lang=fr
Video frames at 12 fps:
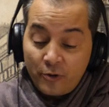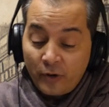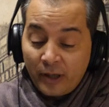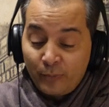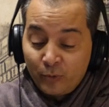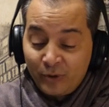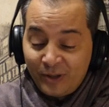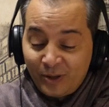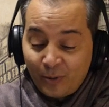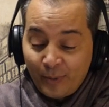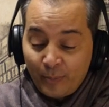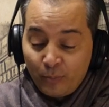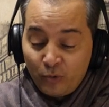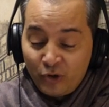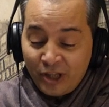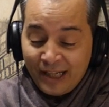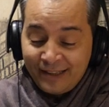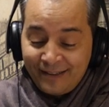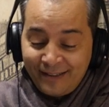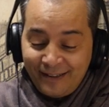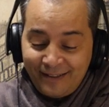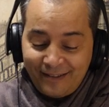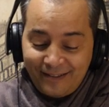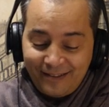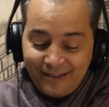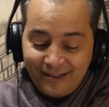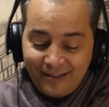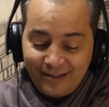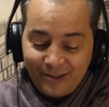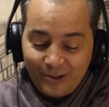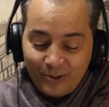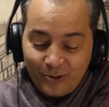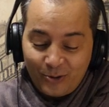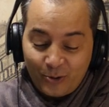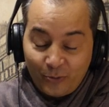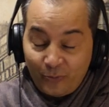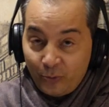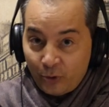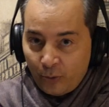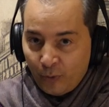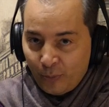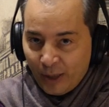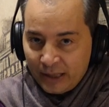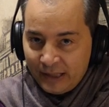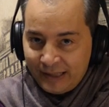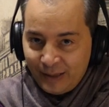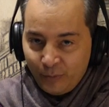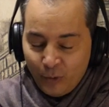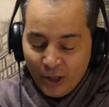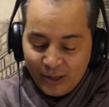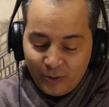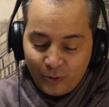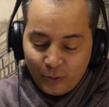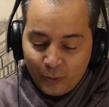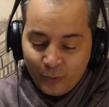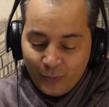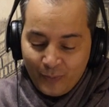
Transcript: je répondis sans même bouger la tête, ce fut seulement par dissimulation.